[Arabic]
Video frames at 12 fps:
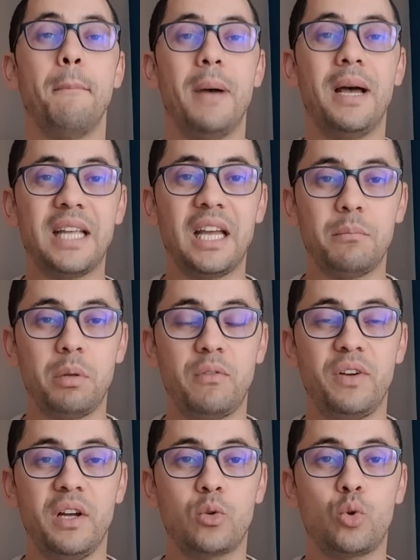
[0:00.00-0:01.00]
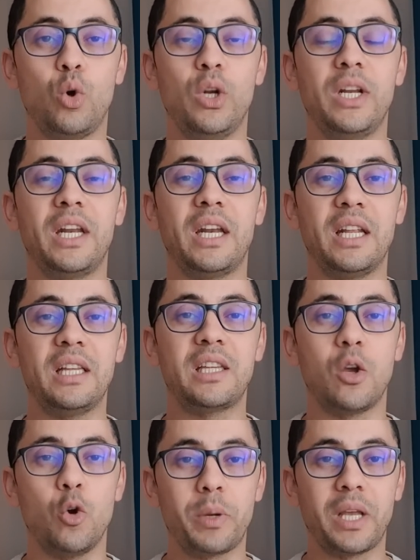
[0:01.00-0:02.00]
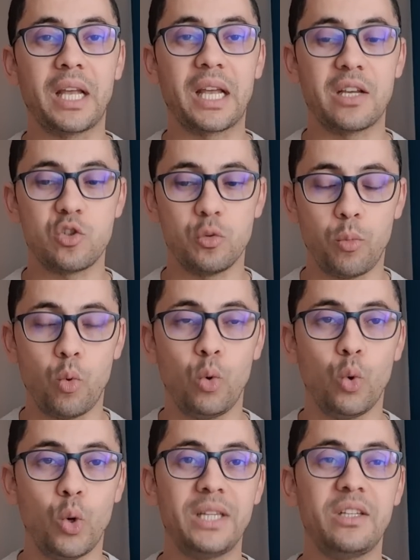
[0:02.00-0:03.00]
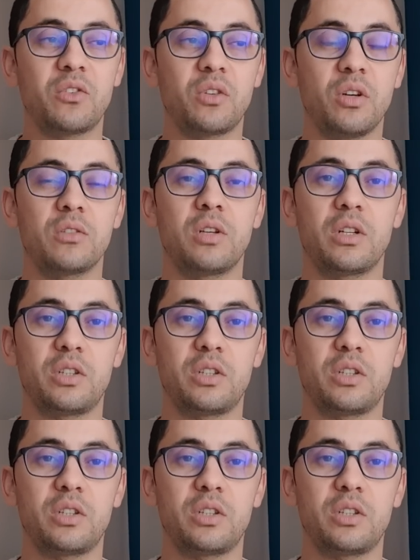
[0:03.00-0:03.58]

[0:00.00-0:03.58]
بدات بالفعل تعلن ان انت يمكن كزبون هولندي تقدر